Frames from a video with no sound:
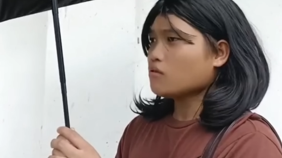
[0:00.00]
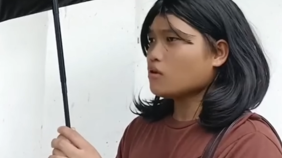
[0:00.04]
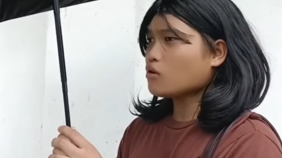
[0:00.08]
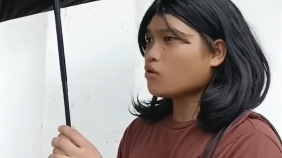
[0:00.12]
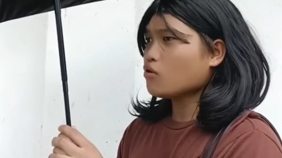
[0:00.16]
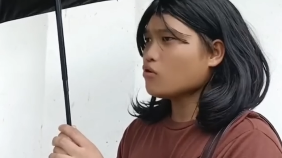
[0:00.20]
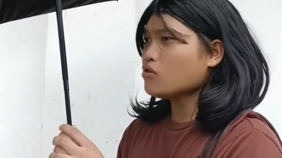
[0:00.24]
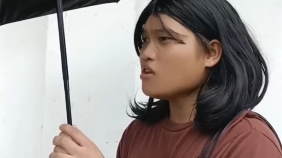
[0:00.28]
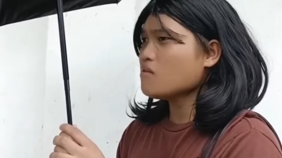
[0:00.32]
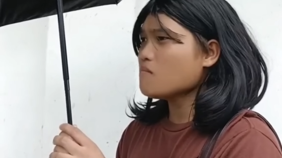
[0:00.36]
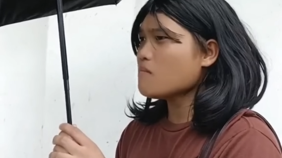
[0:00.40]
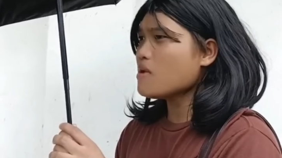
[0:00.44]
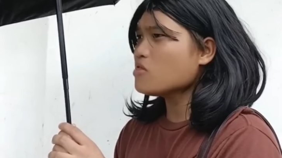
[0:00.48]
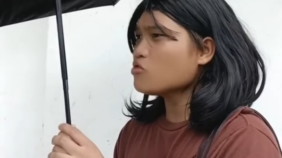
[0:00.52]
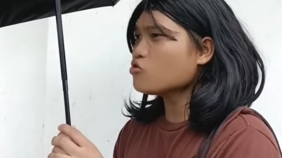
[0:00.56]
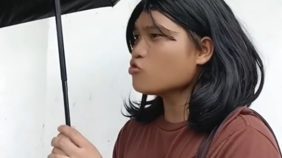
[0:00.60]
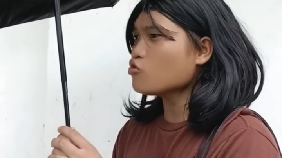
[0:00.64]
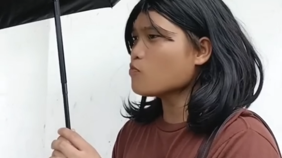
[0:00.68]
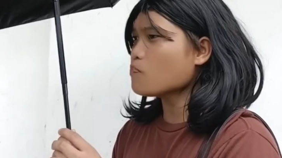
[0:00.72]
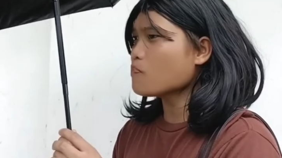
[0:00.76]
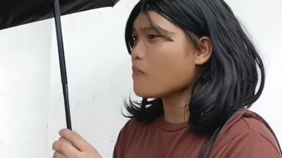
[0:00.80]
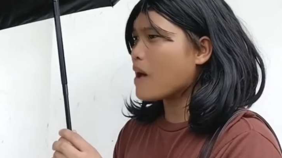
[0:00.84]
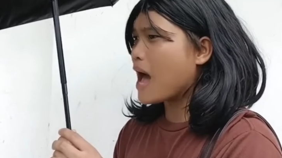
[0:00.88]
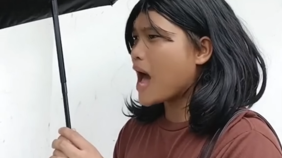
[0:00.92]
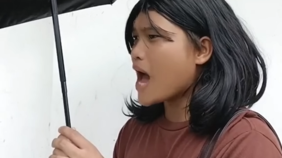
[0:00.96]
ko naman to
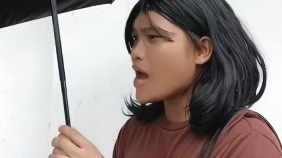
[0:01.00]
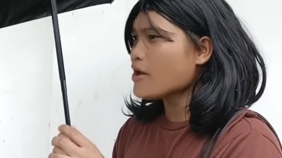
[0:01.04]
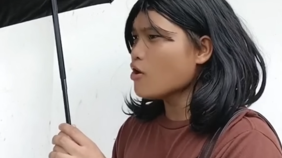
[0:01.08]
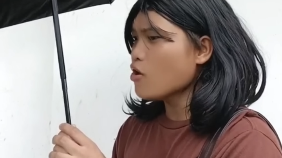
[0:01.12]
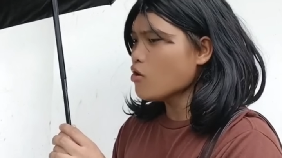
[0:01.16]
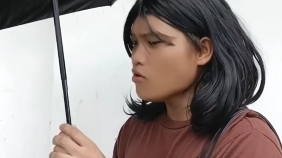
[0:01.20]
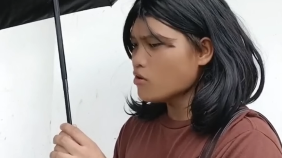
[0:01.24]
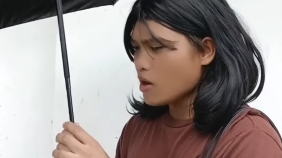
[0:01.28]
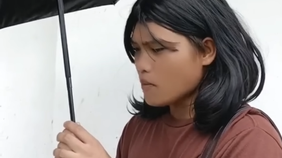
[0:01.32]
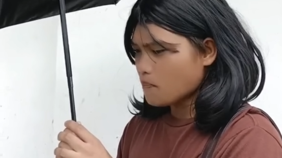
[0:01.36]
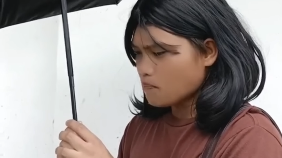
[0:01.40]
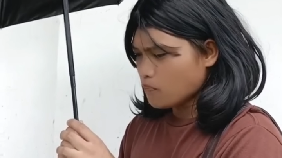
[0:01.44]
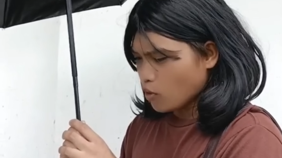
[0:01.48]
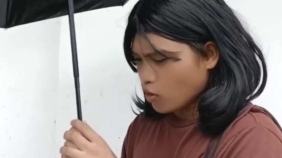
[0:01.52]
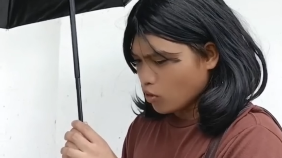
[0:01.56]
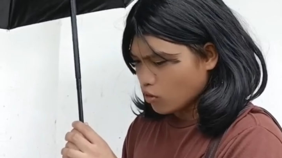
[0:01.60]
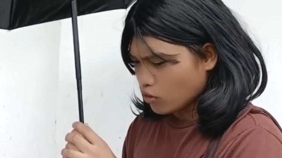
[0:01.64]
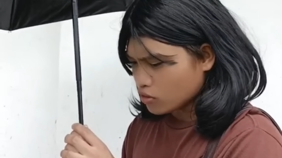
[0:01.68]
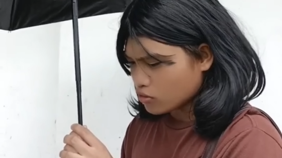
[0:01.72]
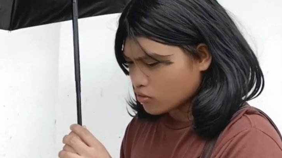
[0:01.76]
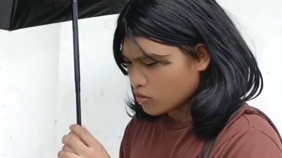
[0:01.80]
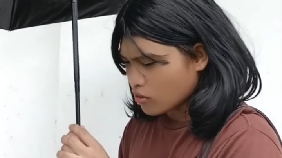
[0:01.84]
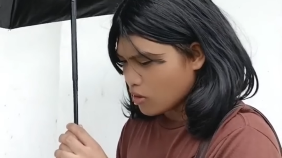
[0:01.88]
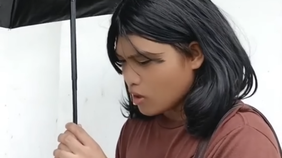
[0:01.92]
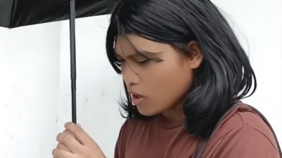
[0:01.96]
payong.
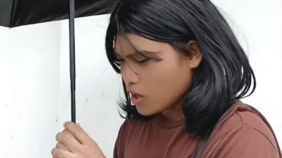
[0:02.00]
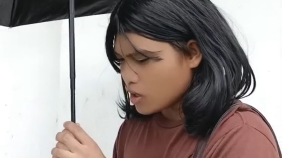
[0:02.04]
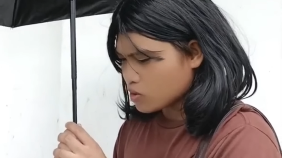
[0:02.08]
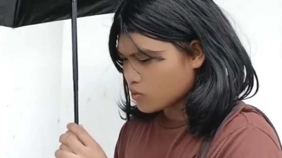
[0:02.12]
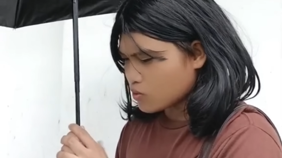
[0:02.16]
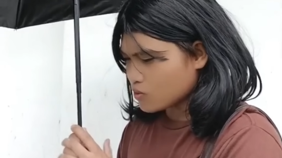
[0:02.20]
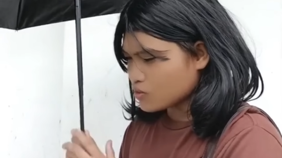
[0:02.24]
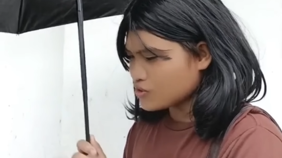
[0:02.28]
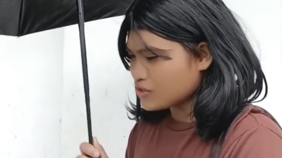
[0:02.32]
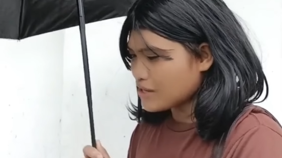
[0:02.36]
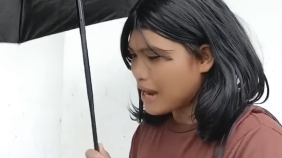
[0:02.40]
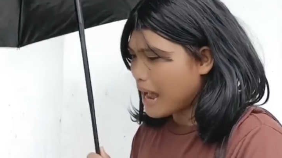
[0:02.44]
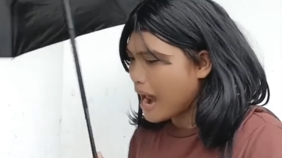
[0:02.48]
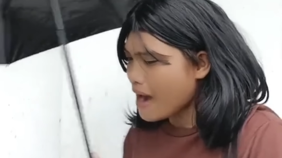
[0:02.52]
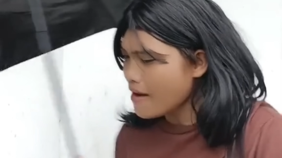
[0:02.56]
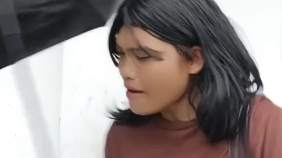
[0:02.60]
Napulot ko lang to dyan.